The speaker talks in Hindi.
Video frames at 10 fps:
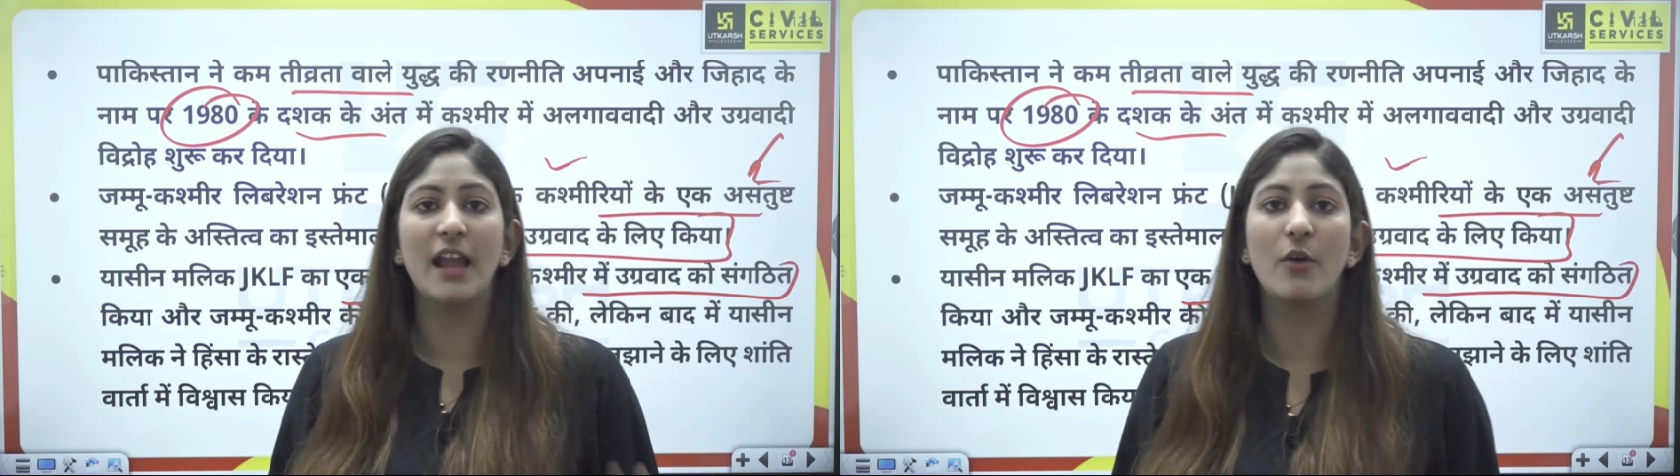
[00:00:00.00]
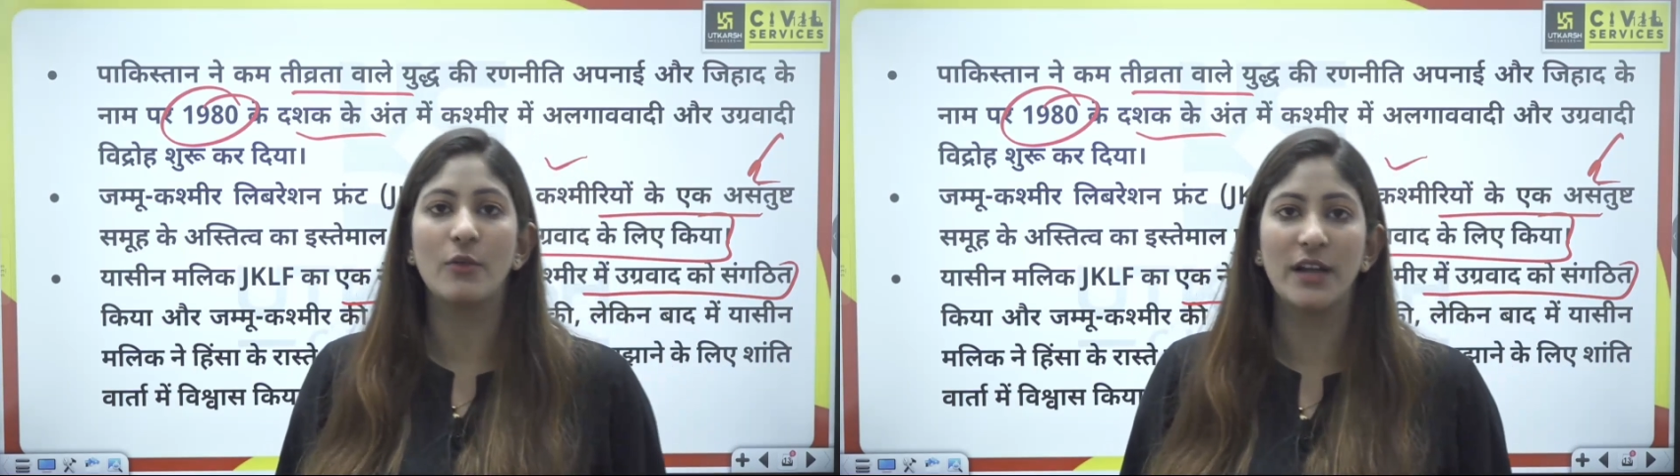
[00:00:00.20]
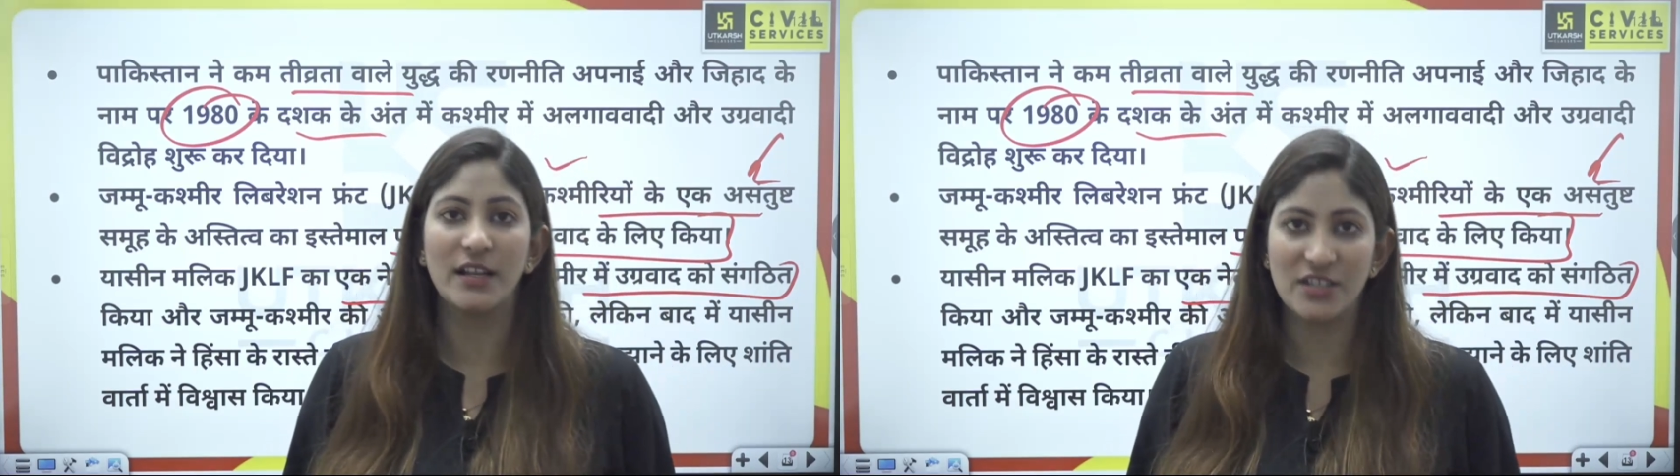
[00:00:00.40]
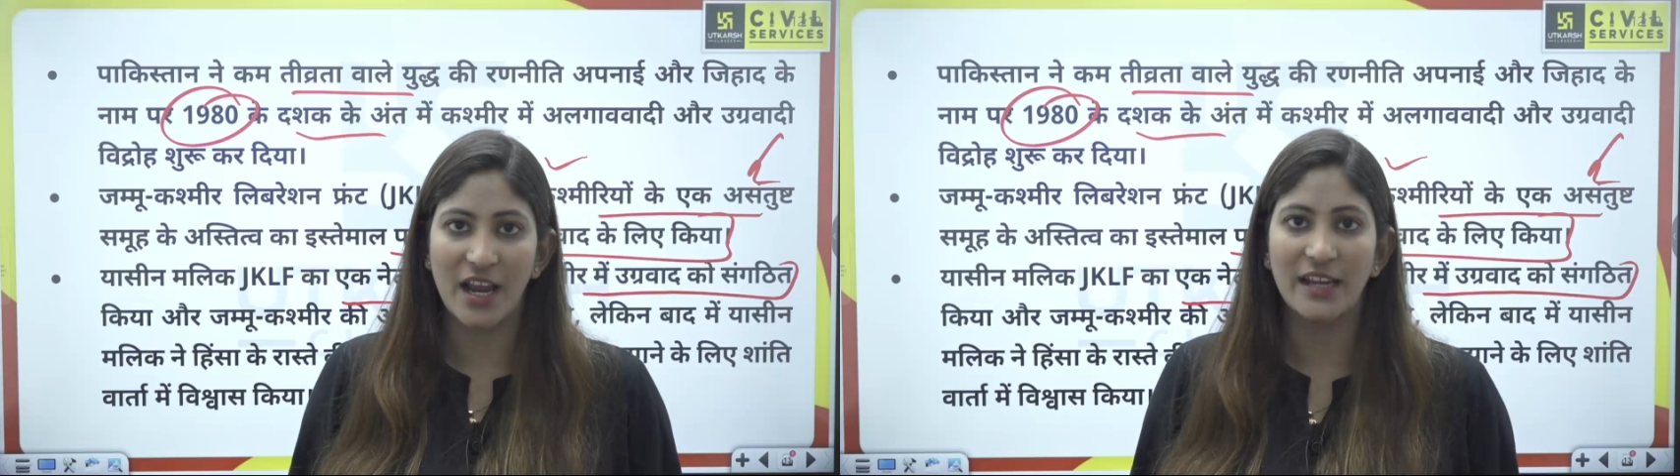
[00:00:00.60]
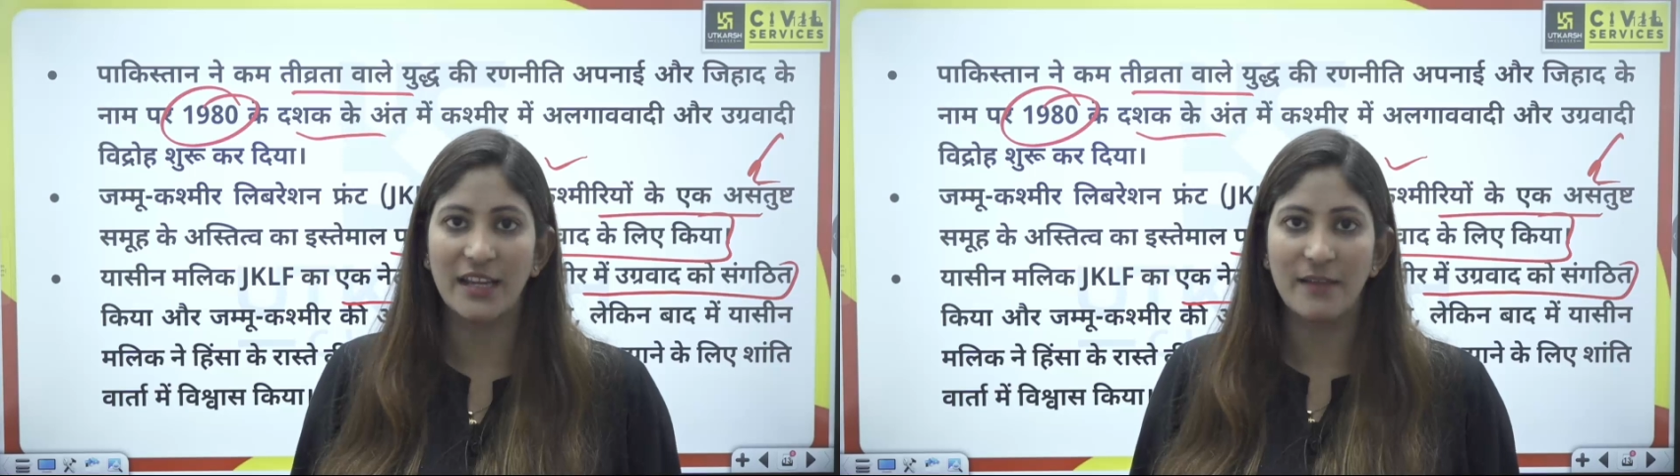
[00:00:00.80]
क्या होना
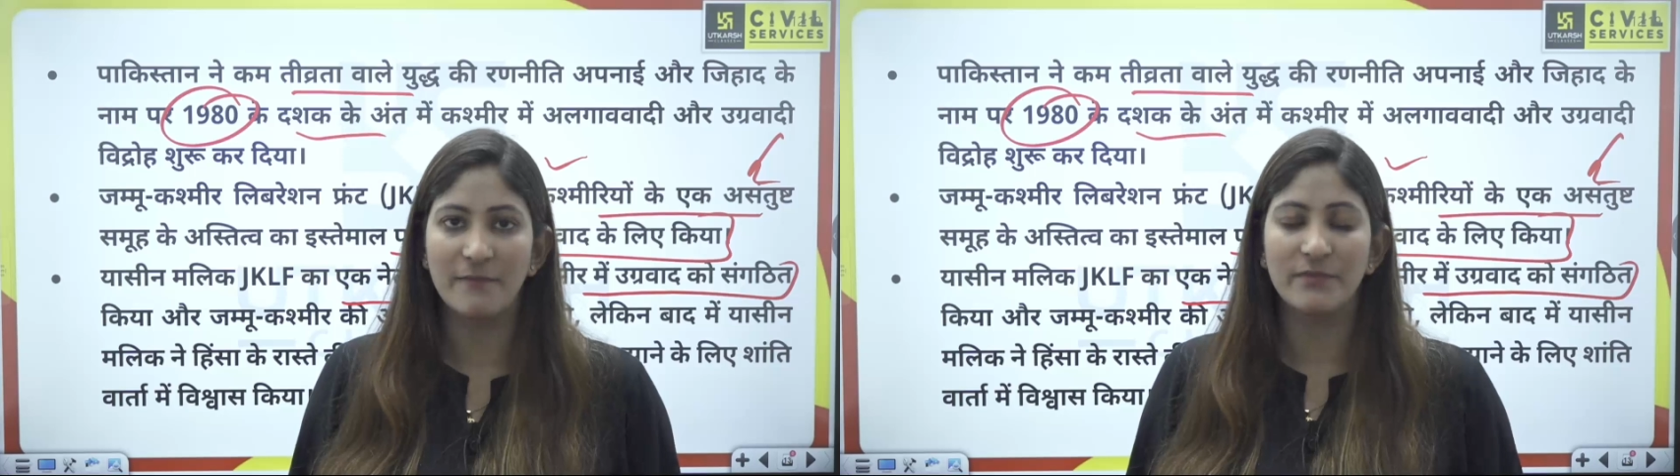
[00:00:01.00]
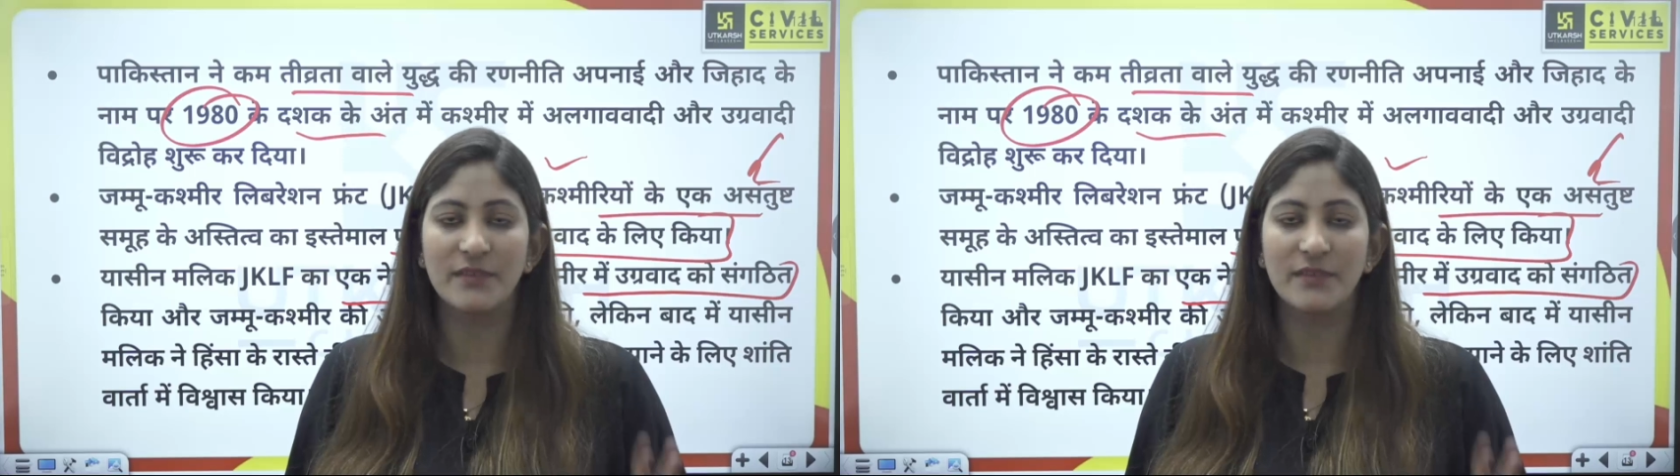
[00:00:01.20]
चाहिए